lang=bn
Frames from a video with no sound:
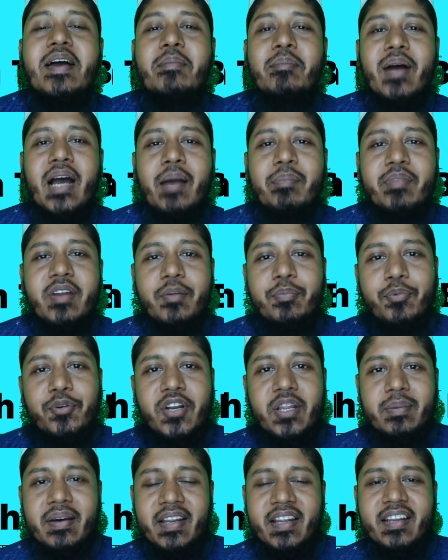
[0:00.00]
বা আপনার
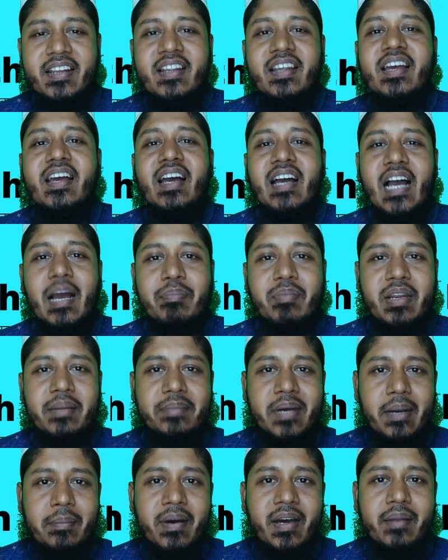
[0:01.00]
পরিবারের আপনার
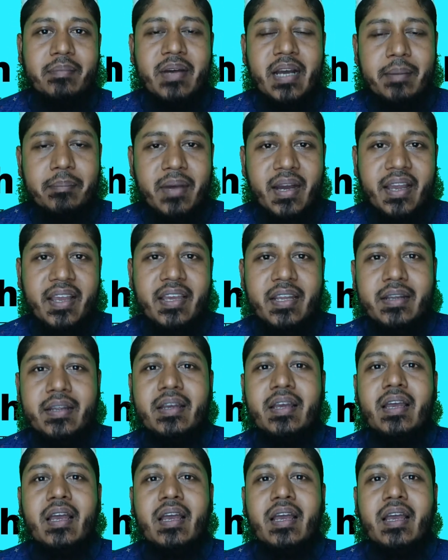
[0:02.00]
বাবার বা মায়ের